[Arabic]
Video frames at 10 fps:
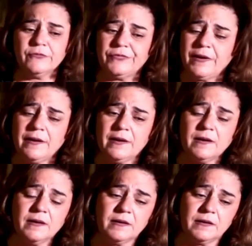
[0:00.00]

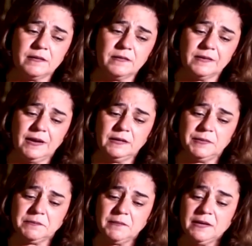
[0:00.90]
فيعني
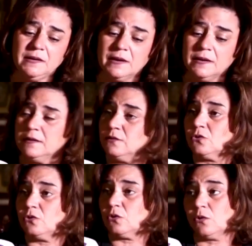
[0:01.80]
بتمنى
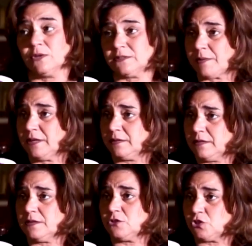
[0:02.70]
انه هو طبعا كثير